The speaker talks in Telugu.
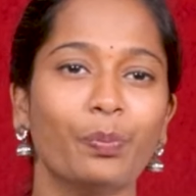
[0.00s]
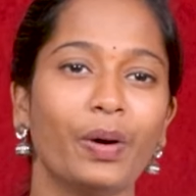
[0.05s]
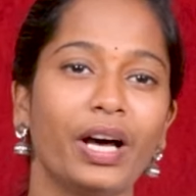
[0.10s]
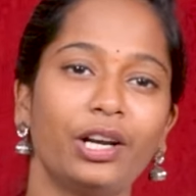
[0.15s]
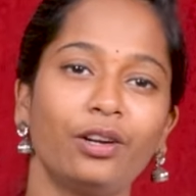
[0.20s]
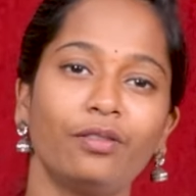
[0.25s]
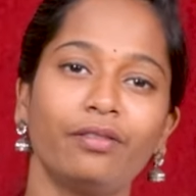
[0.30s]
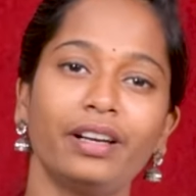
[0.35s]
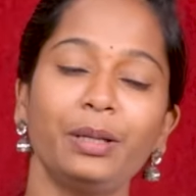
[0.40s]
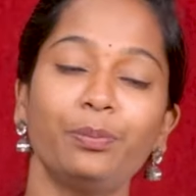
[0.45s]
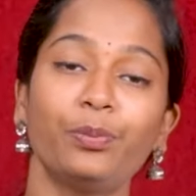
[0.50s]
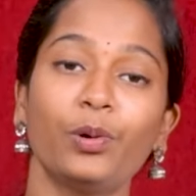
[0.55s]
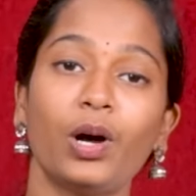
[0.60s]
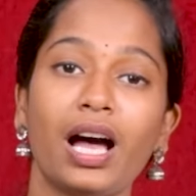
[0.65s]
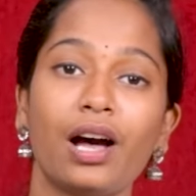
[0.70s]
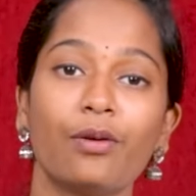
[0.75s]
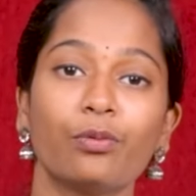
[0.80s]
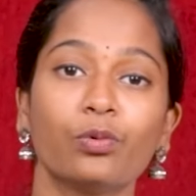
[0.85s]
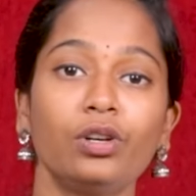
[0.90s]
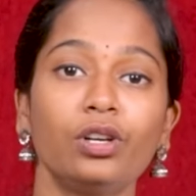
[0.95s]
మరోవైపు
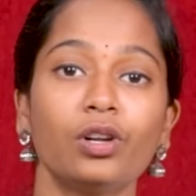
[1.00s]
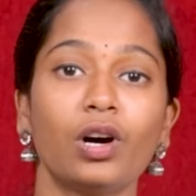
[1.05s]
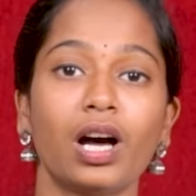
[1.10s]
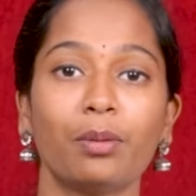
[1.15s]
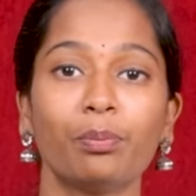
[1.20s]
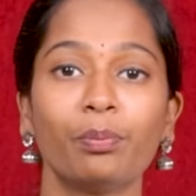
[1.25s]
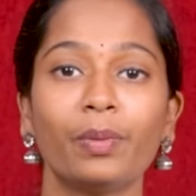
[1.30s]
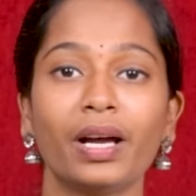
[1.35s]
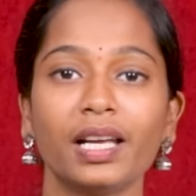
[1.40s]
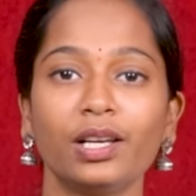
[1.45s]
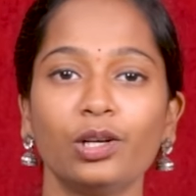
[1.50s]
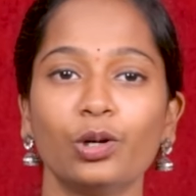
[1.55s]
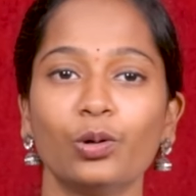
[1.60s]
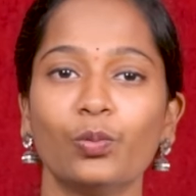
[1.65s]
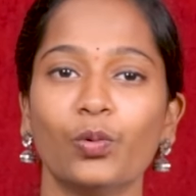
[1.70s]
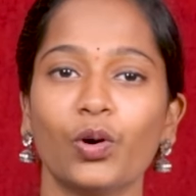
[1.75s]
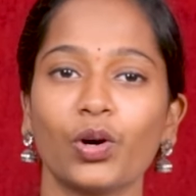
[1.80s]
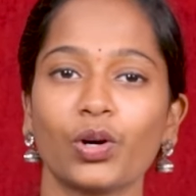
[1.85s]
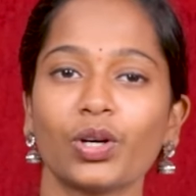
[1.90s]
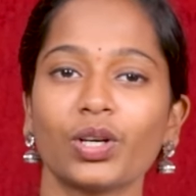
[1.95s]
ఆ ఊళ్ళో అమ్మాయిలు
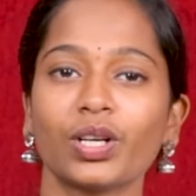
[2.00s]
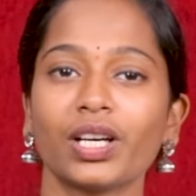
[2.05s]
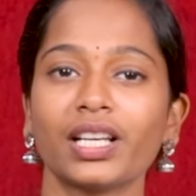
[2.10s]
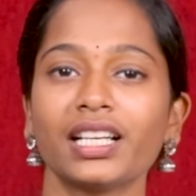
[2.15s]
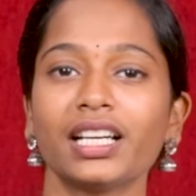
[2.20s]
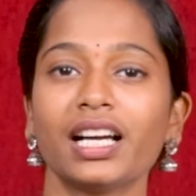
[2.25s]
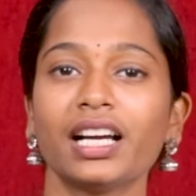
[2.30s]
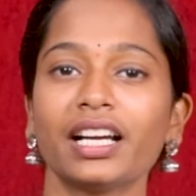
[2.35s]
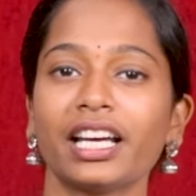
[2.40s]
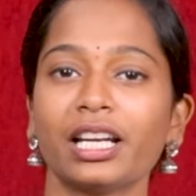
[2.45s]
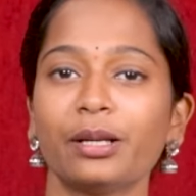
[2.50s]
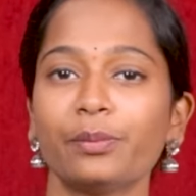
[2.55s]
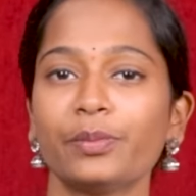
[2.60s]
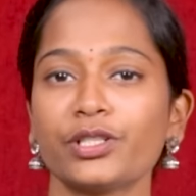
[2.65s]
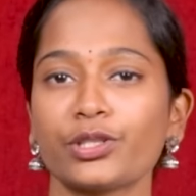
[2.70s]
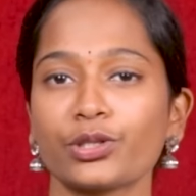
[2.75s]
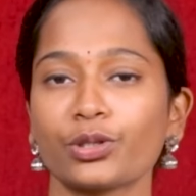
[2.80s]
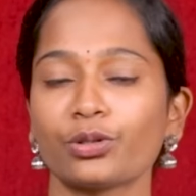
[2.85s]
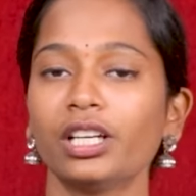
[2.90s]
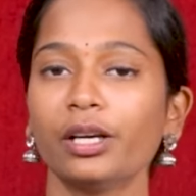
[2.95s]
ఒక్కొక్క ఒక్కరుగా
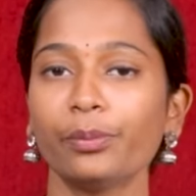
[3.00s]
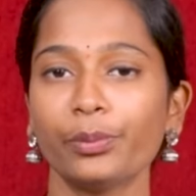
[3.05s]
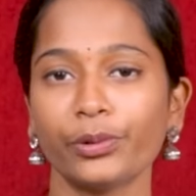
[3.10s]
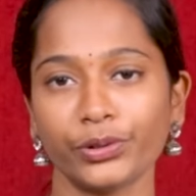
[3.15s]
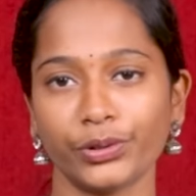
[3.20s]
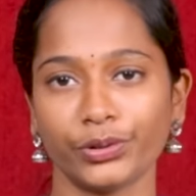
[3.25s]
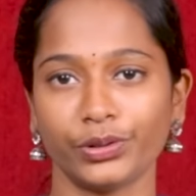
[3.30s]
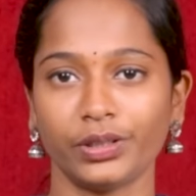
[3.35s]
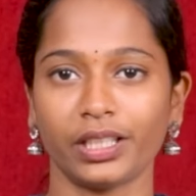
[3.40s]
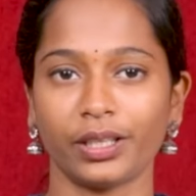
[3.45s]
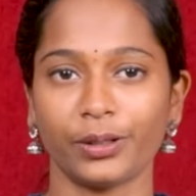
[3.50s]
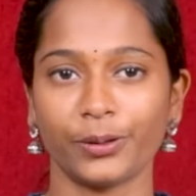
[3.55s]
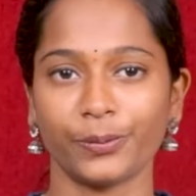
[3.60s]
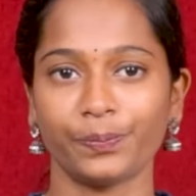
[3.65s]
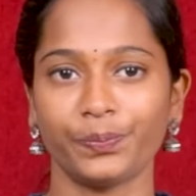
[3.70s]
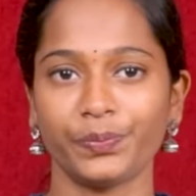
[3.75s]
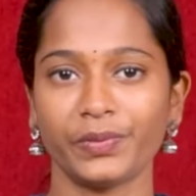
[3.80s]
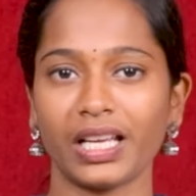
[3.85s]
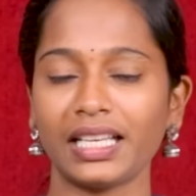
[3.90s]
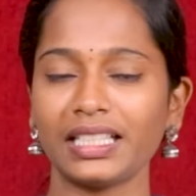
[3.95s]
కనిపించకుండా పోతుంటారు
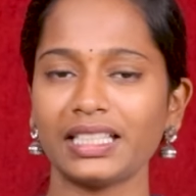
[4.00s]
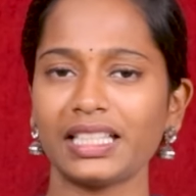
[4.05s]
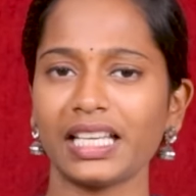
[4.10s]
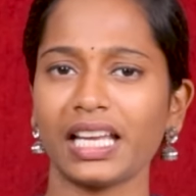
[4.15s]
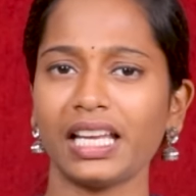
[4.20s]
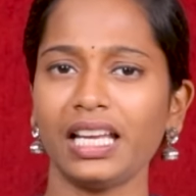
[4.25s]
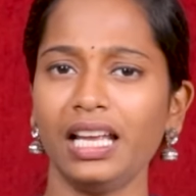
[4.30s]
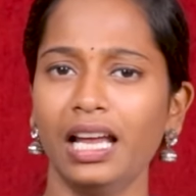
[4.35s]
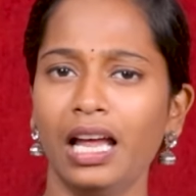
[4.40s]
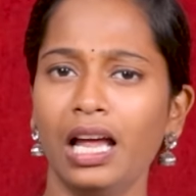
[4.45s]
అయితే